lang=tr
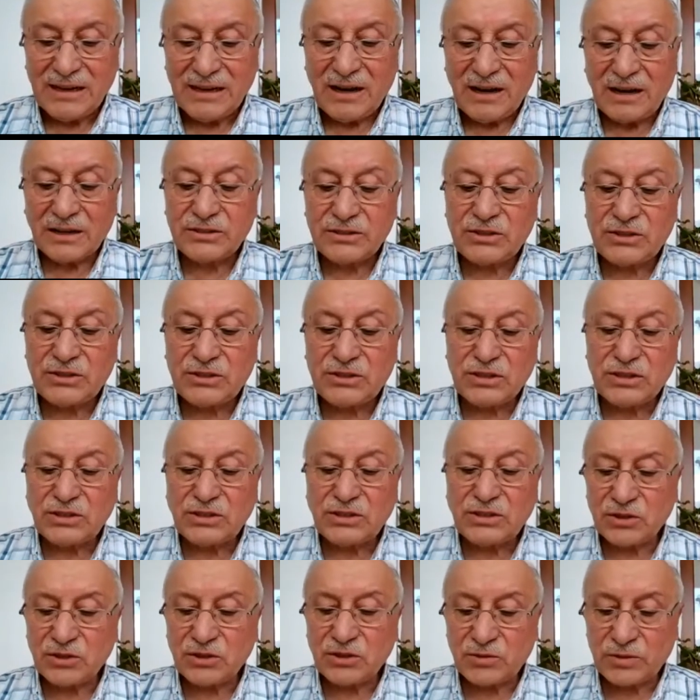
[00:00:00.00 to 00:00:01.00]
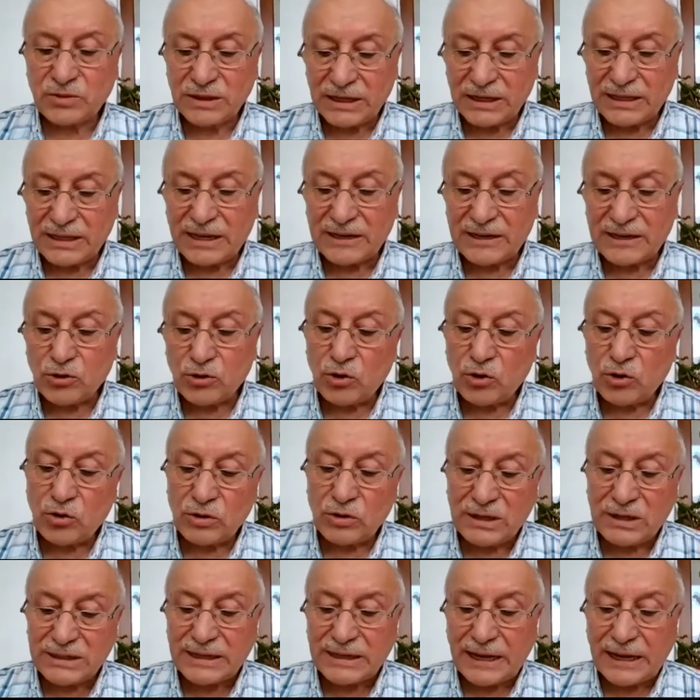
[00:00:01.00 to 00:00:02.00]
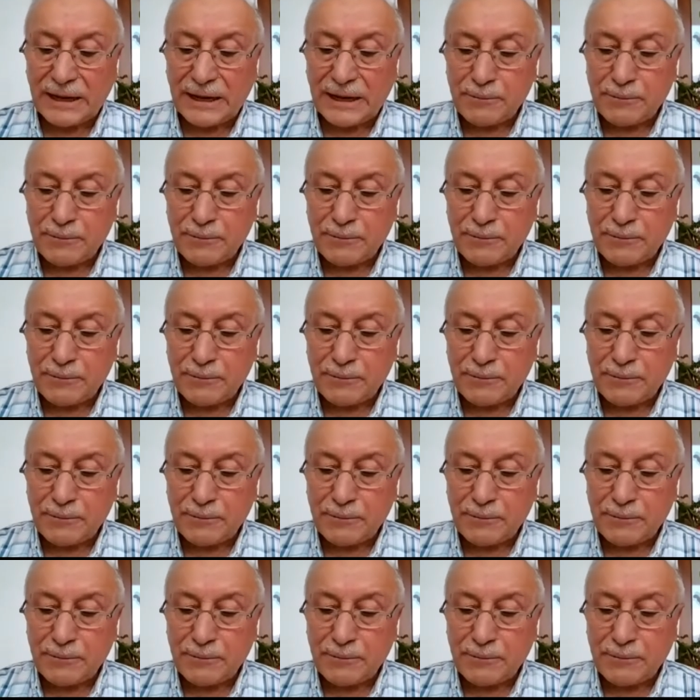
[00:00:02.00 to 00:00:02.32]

açıkça teşvik eder öyle de